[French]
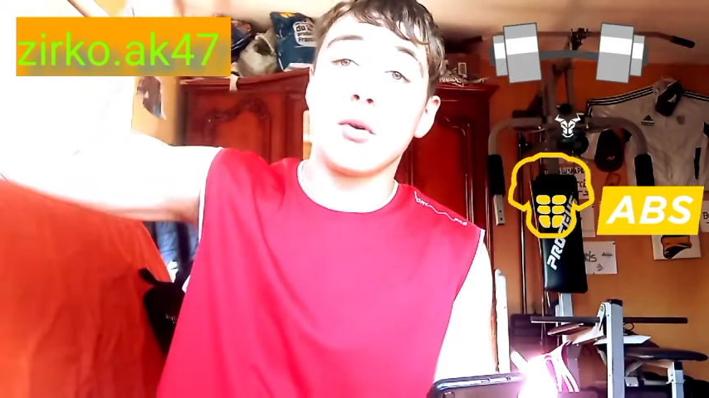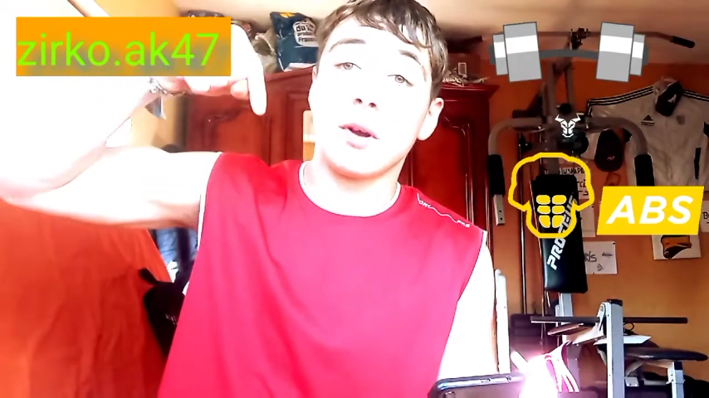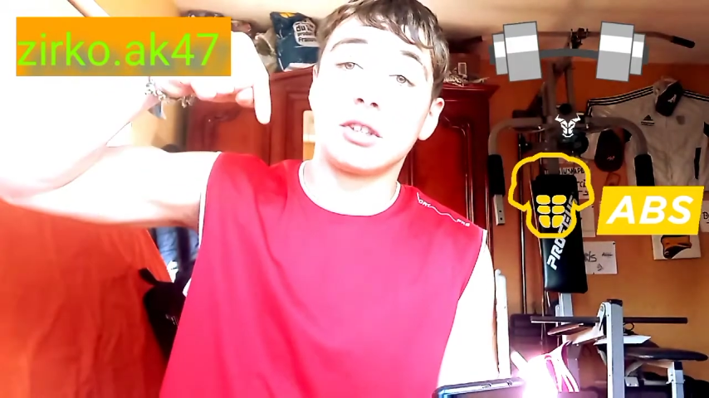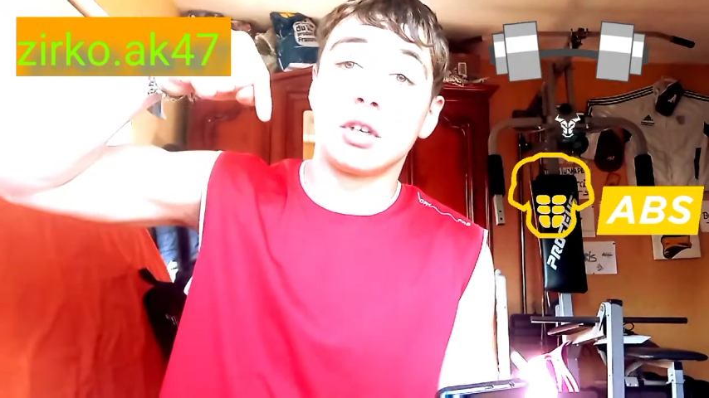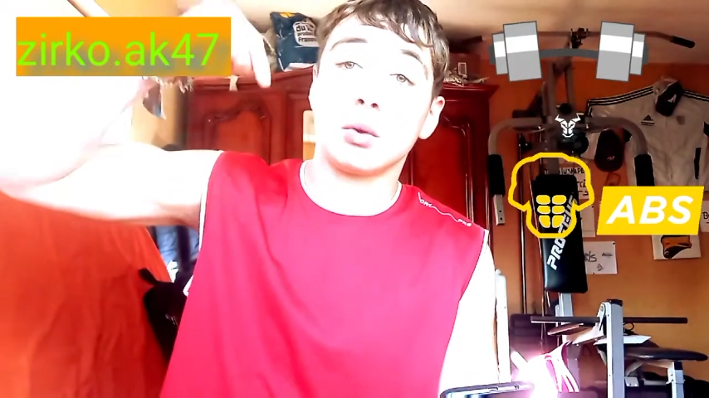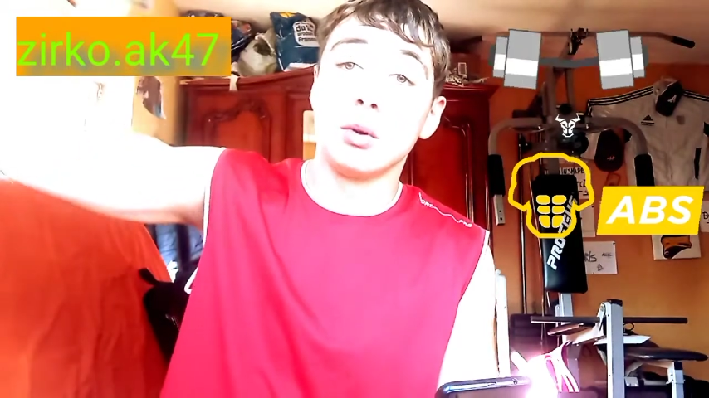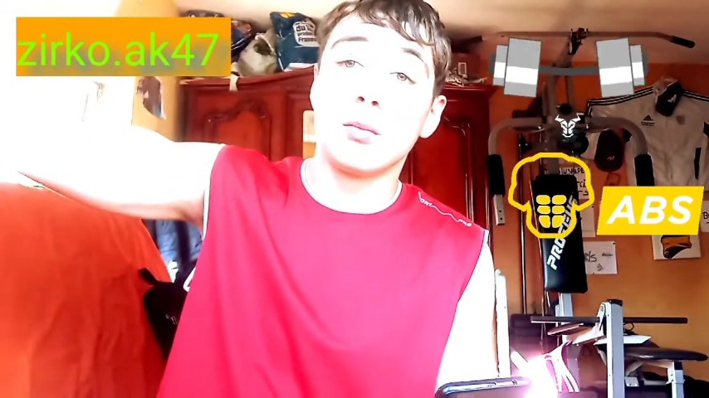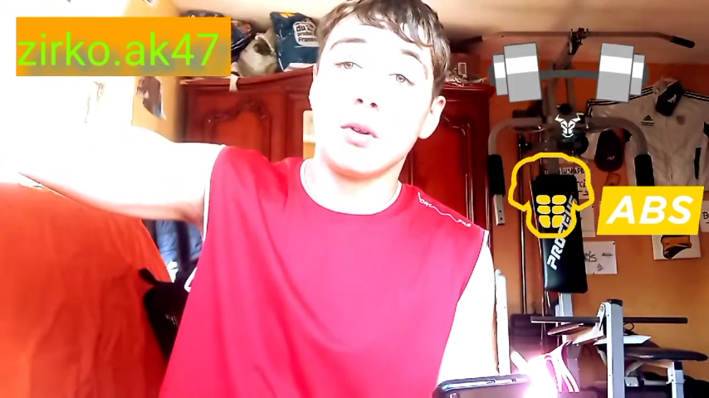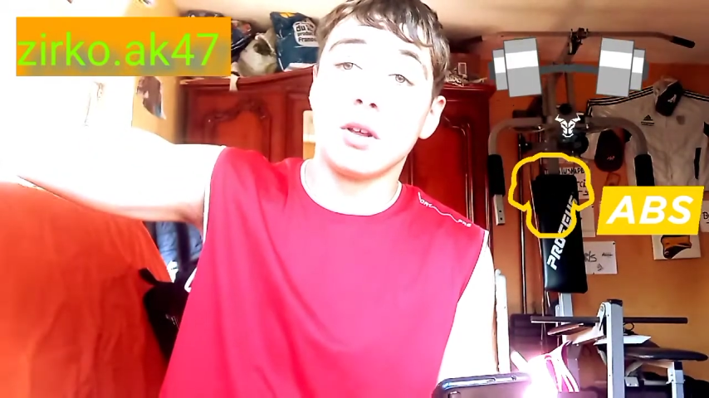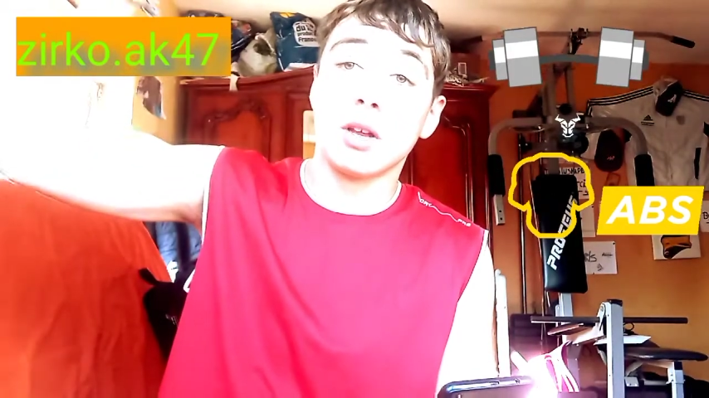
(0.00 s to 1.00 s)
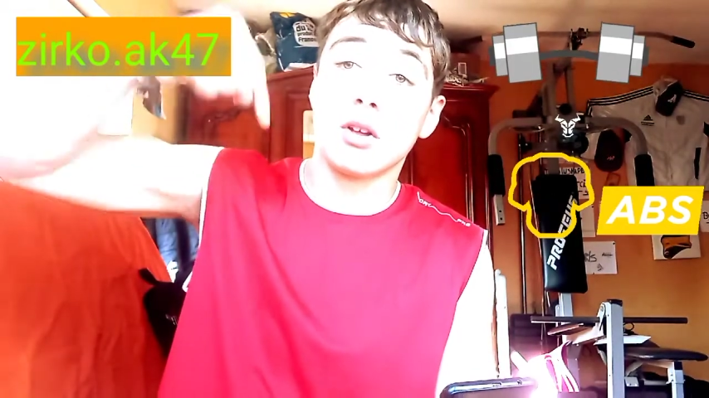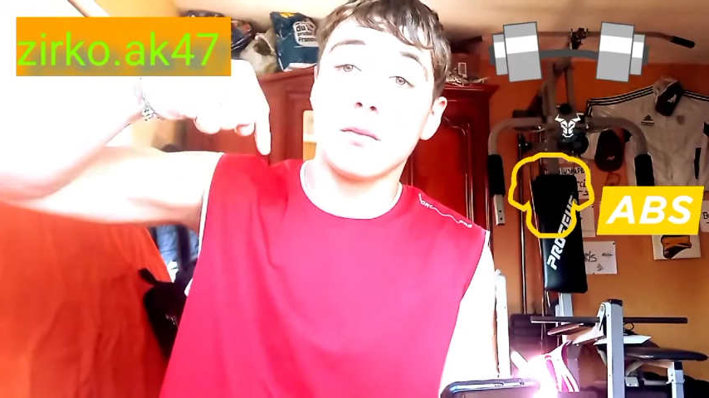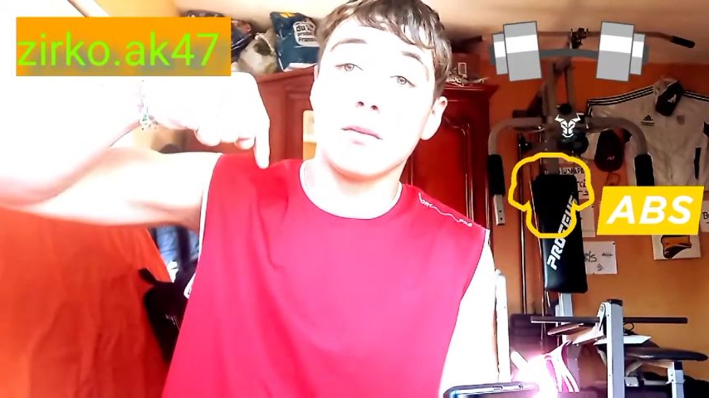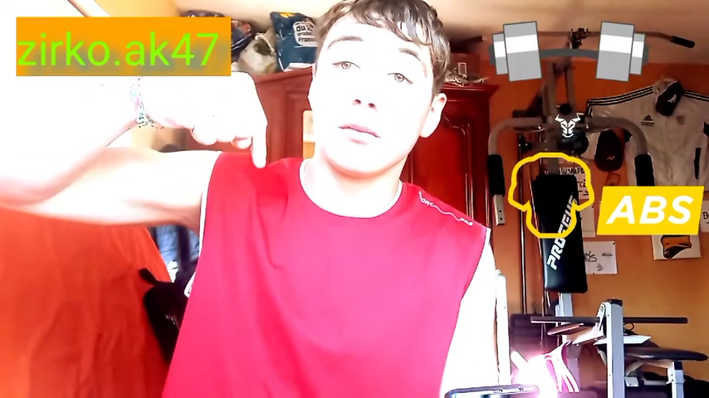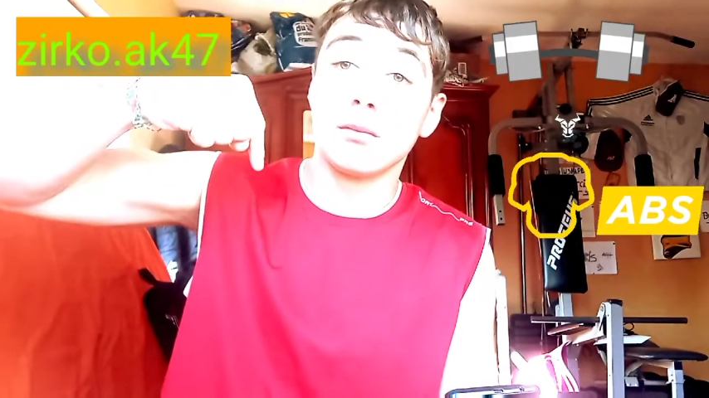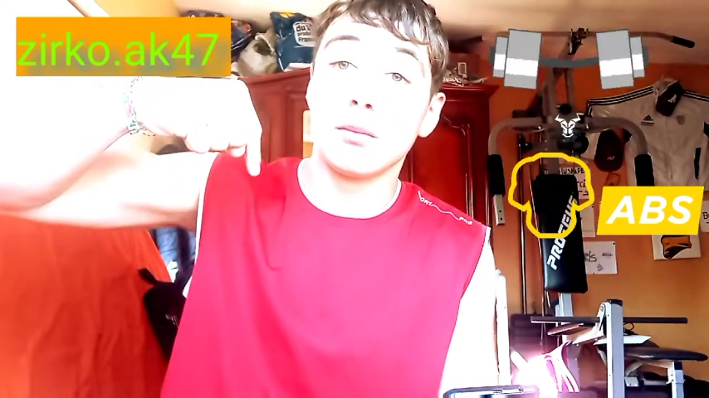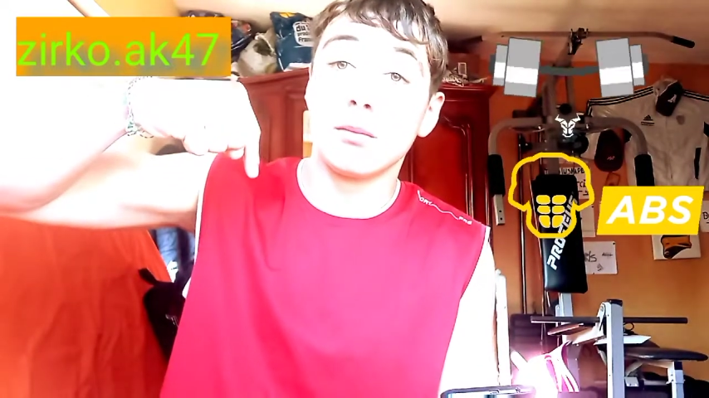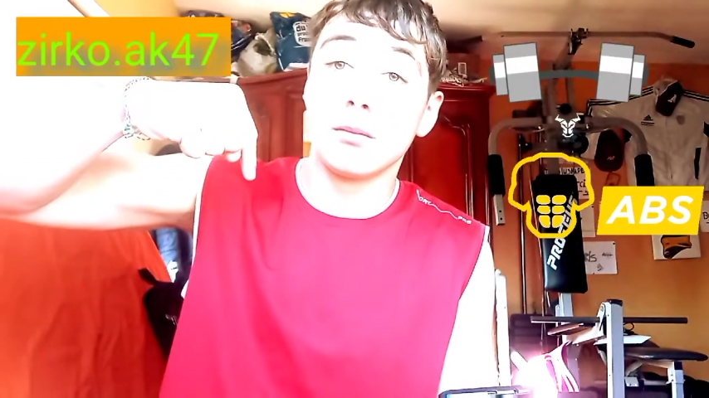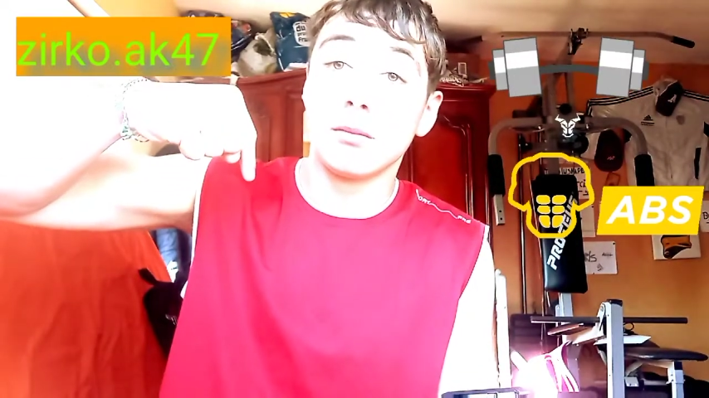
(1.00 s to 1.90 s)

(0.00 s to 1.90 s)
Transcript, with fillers: comme pour ma chaîne YouTube, et comme